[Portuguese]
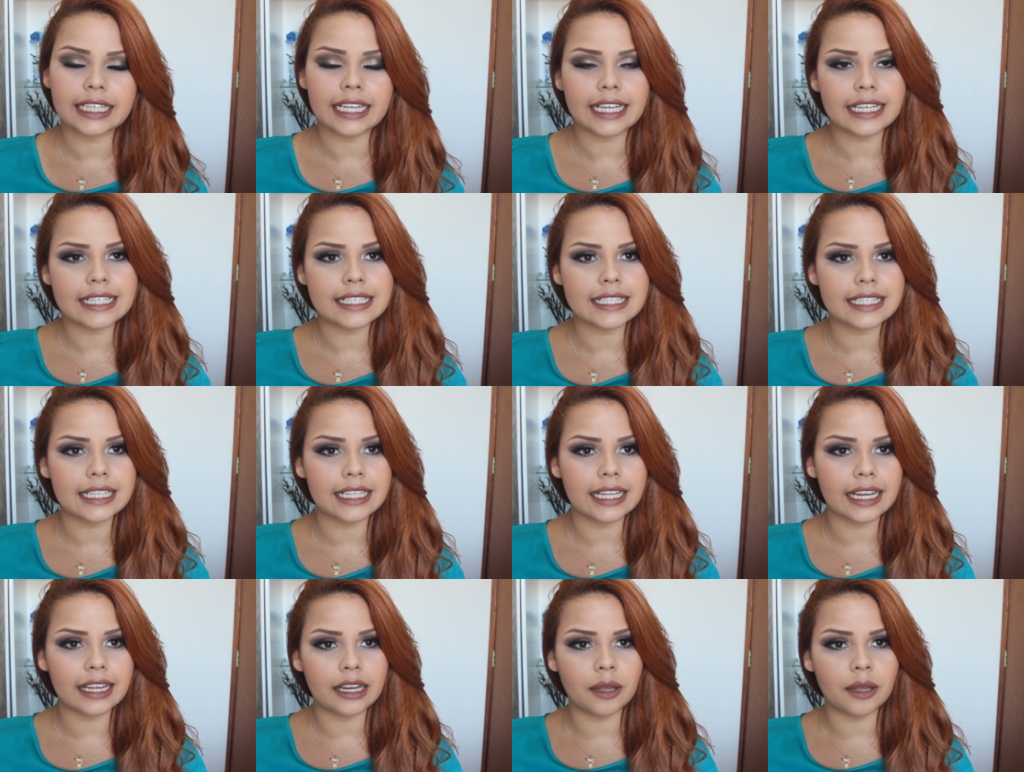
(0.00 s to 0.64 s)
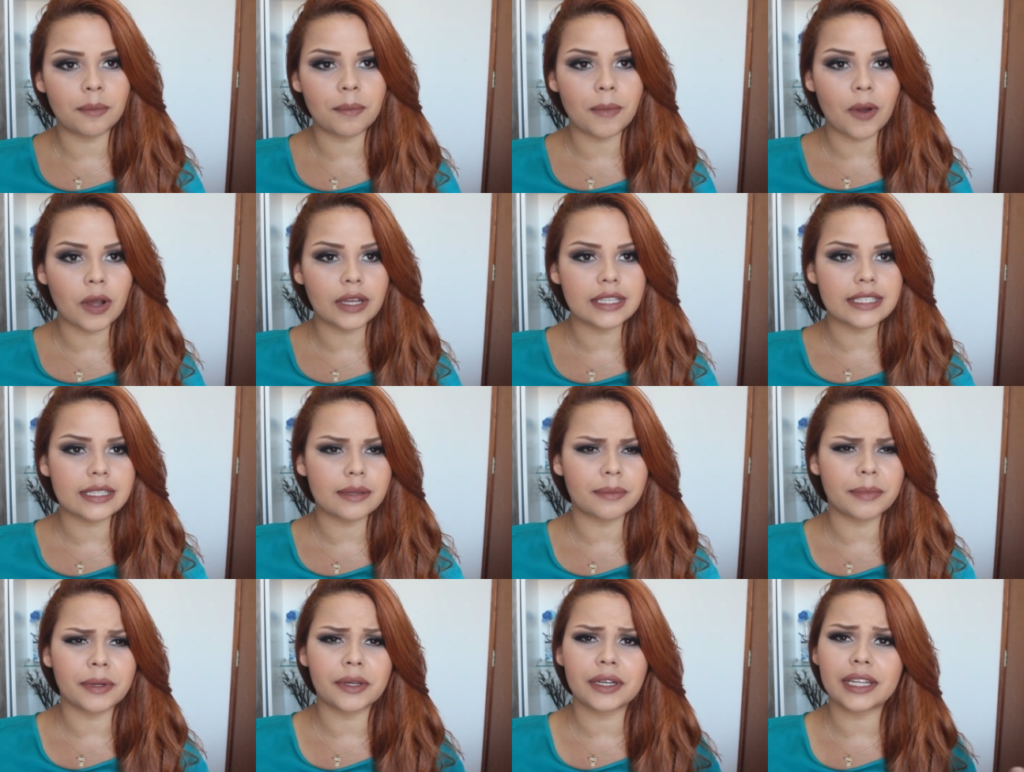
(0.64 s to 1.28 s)
quem assina
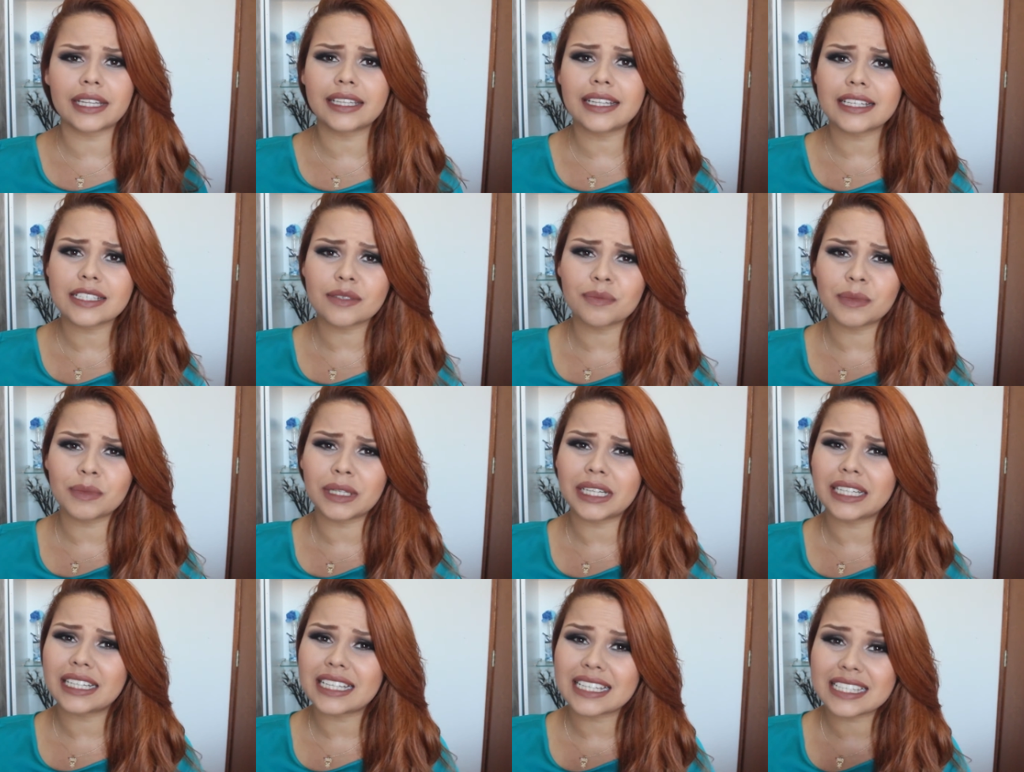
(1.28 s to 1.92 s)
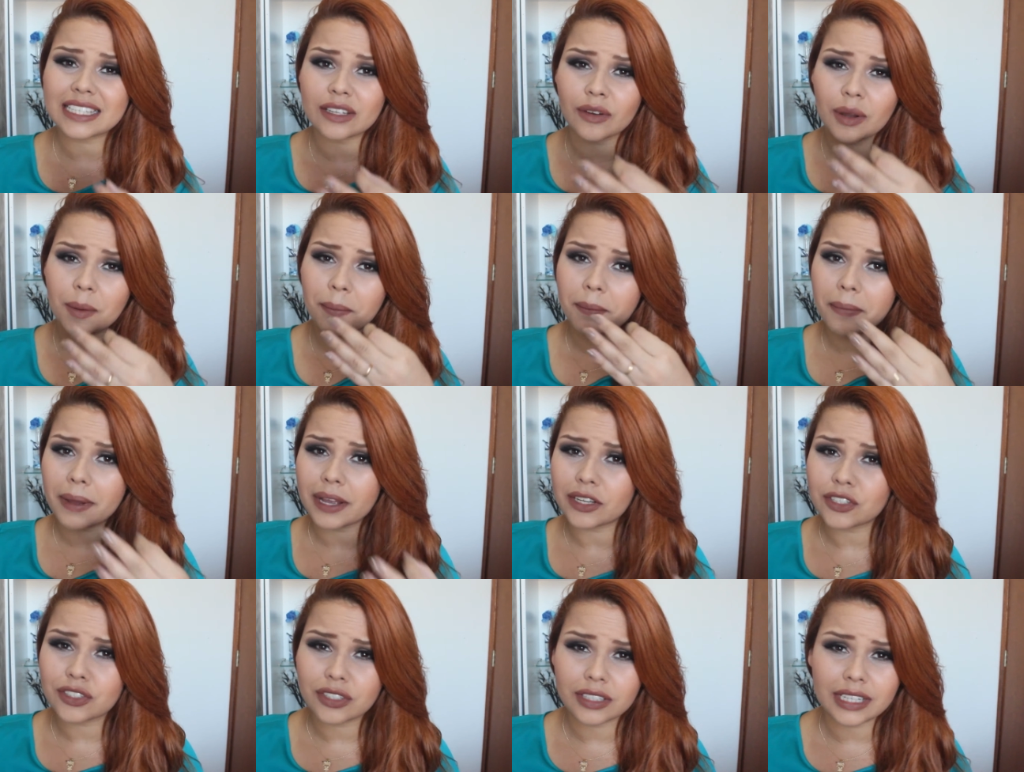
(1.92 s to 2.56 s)
Glambox, a maioria das meninas são
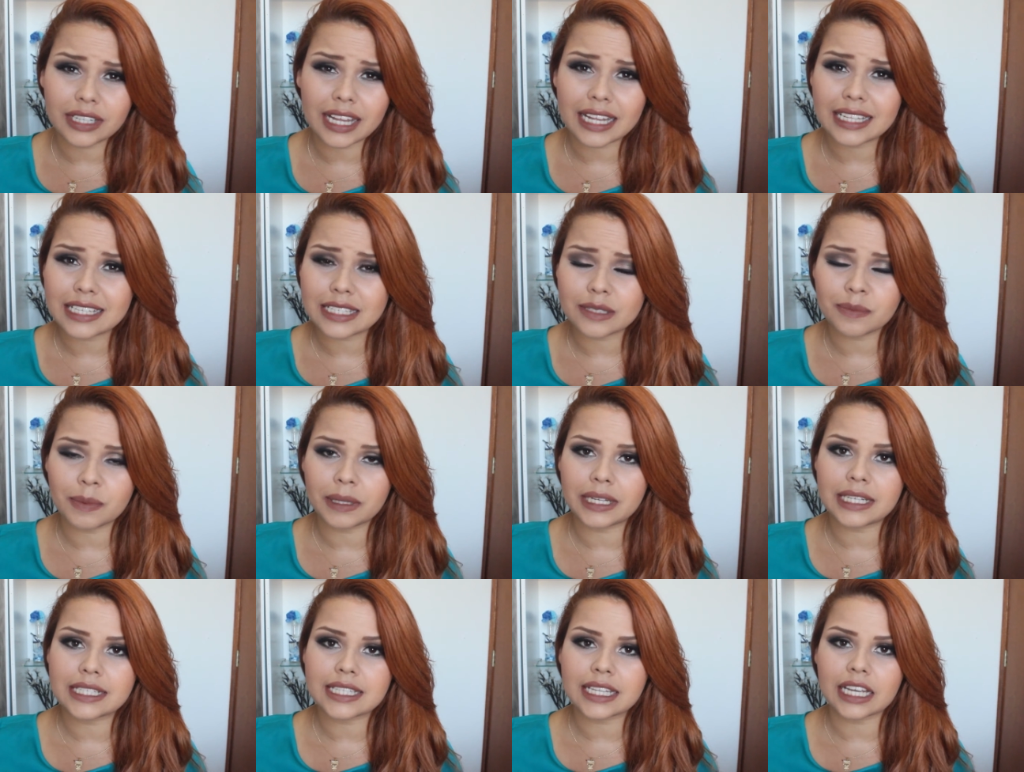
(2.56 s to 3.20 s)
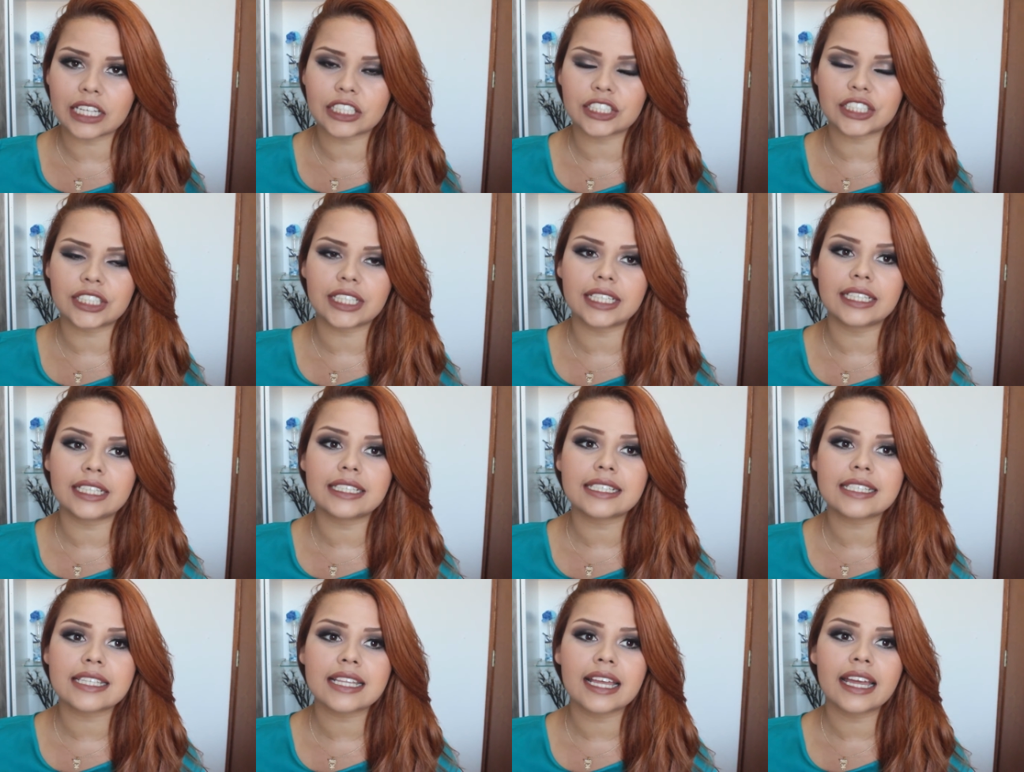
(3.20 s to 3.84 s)
apaixonadas pelas
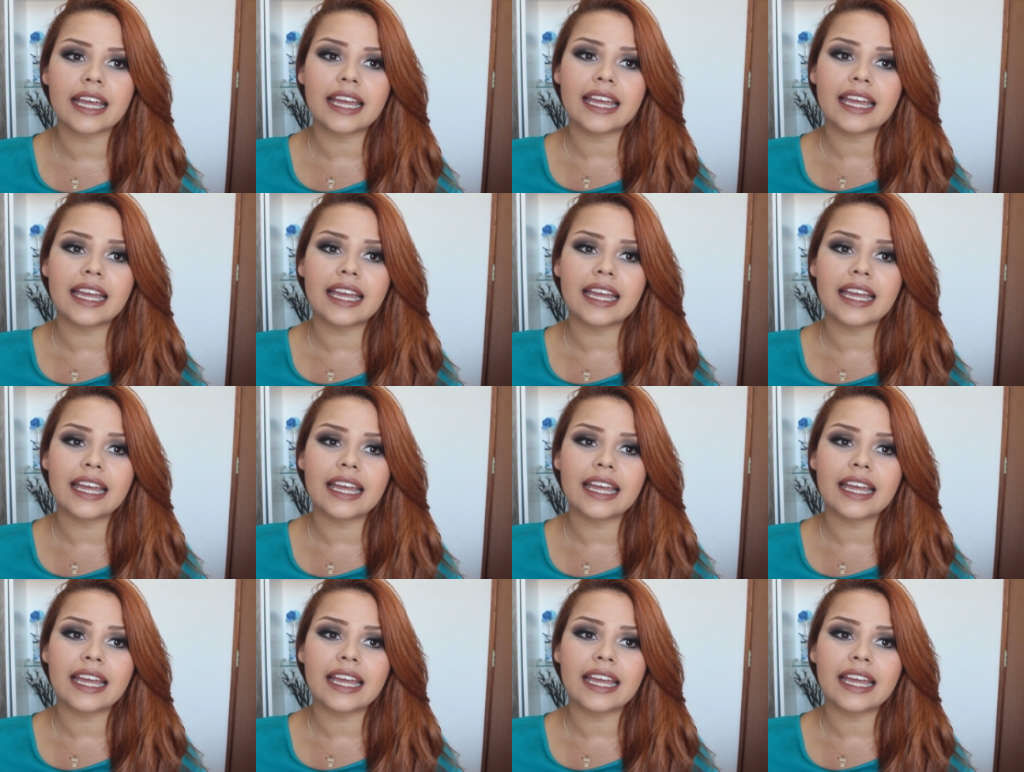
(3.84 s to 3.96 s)
caixinhas,